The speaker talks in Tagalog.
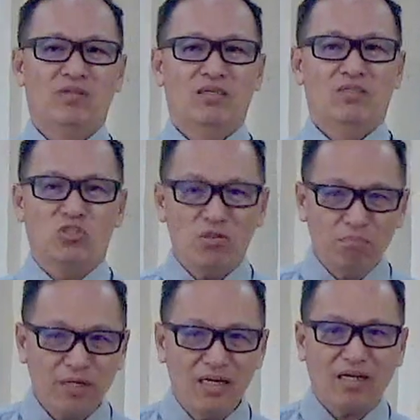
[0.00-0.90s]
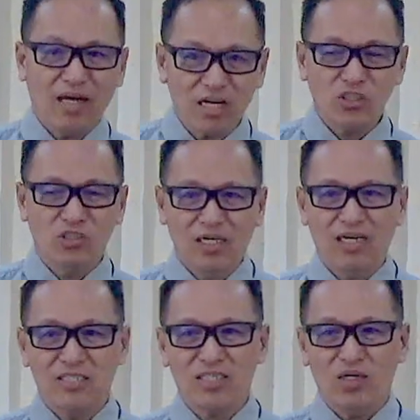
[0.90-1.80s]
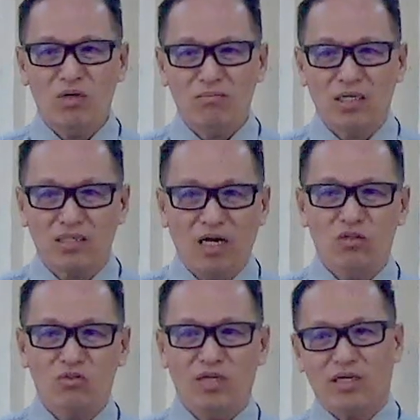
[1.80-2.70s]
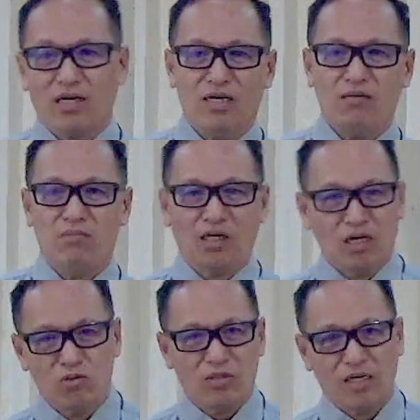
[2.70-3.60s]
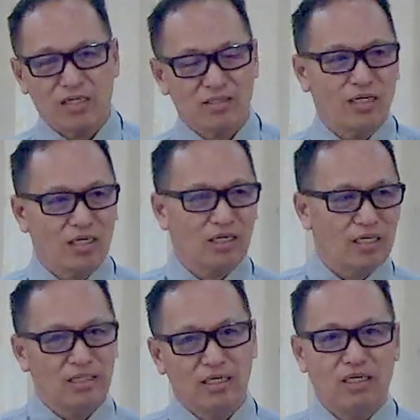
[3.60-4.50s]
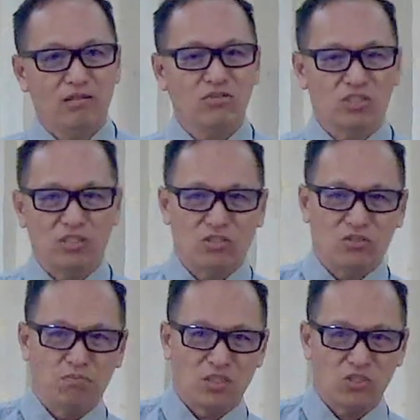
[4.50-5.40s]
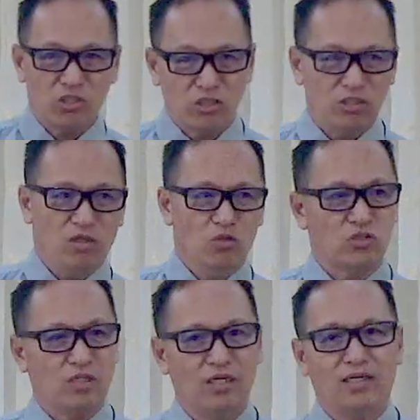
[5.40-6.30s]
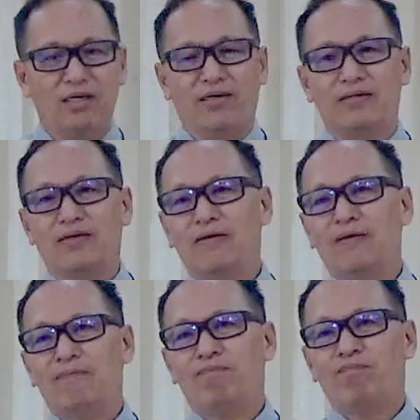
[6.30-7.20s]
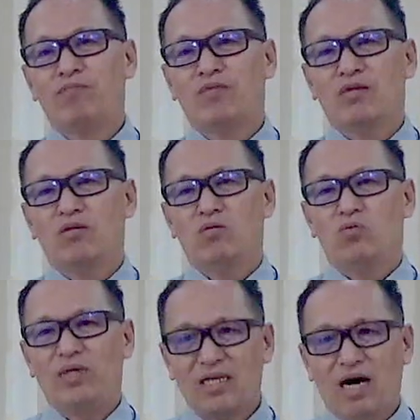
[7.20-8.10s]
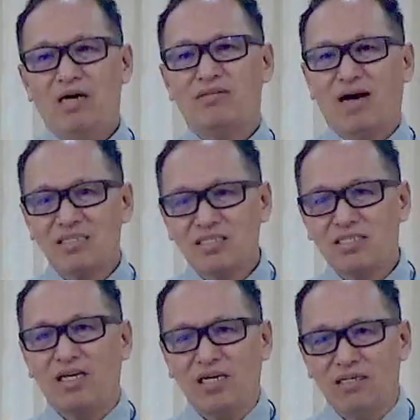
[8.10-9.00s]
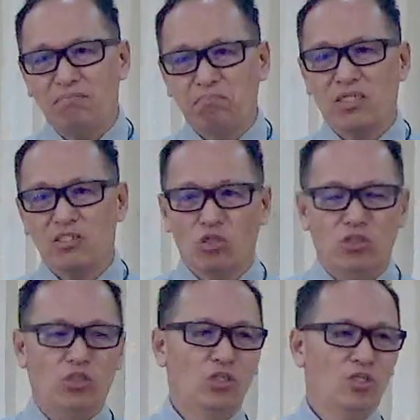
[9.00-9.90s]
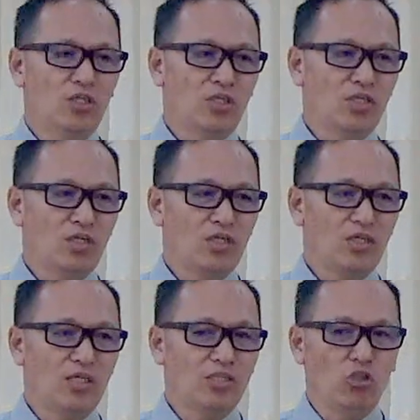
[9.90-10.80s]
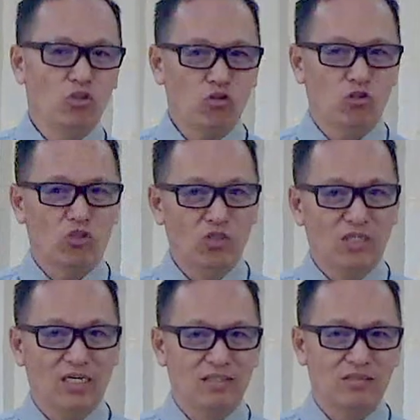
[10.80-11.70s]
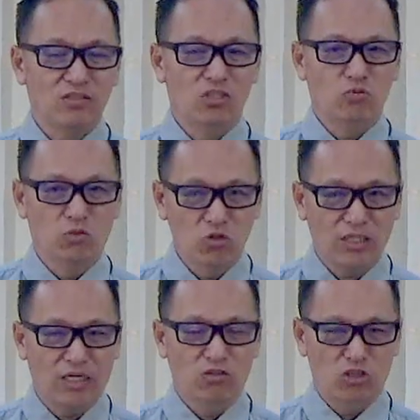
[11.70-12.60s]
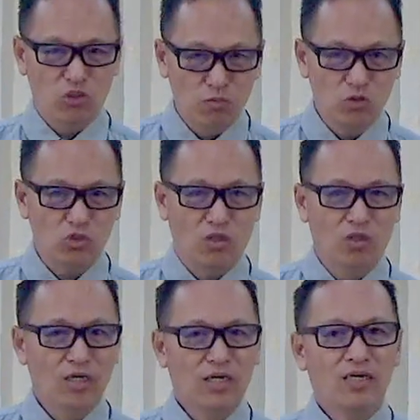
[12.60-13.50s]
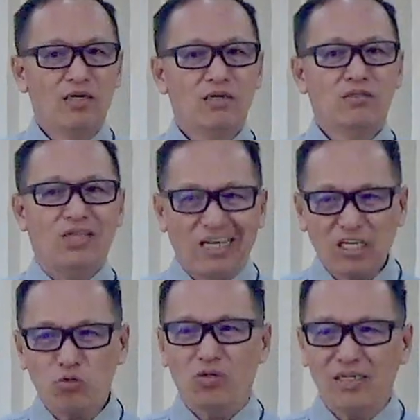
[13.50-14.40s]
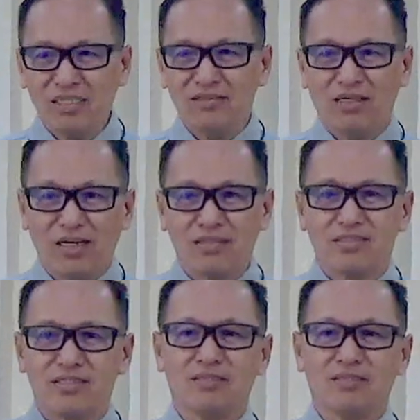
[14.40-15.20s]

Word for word: Siyempre, ang reaksyon ng asawa, mag, ano talaga yan? Magkaroon kagad talaga yan ng ano, magsisilos talaga yan. Without asking the person na tinuturo ng chismosa o chismoso, tinex mo na ng tinex.